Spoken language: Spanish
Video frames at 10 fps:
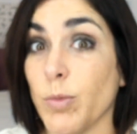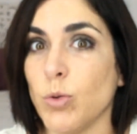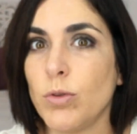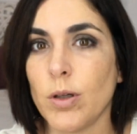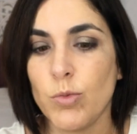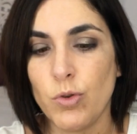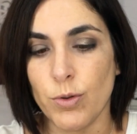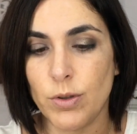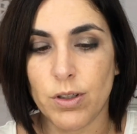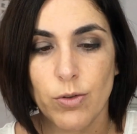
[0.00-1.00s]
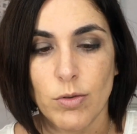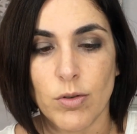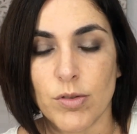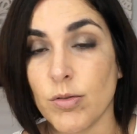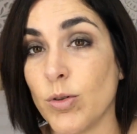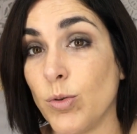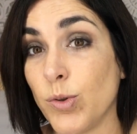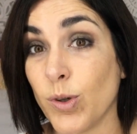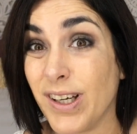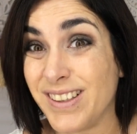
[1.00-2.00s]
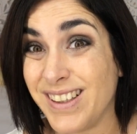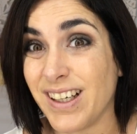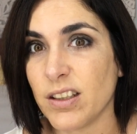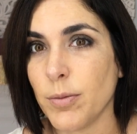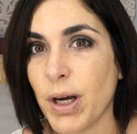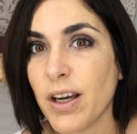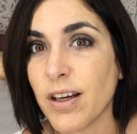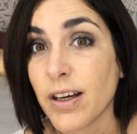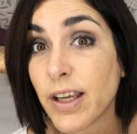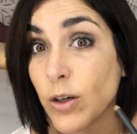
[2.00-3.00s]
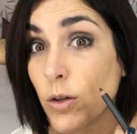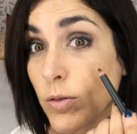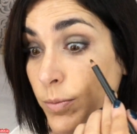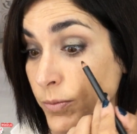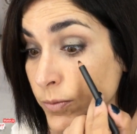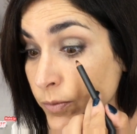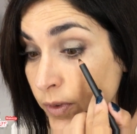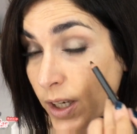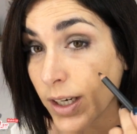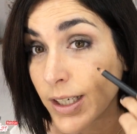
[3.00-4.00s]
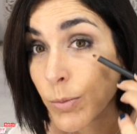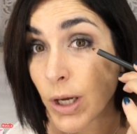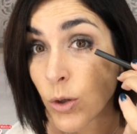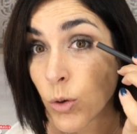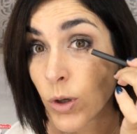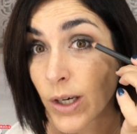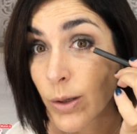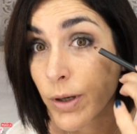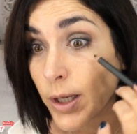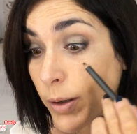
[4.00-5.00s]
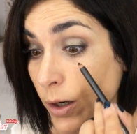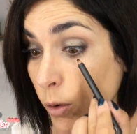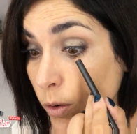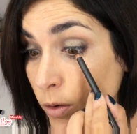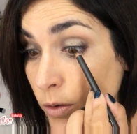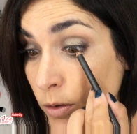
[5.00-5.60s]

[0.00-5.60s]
que me gusta mucho, de hecho lo, uso casi casi más que el negro. Y marco arriba y abajo.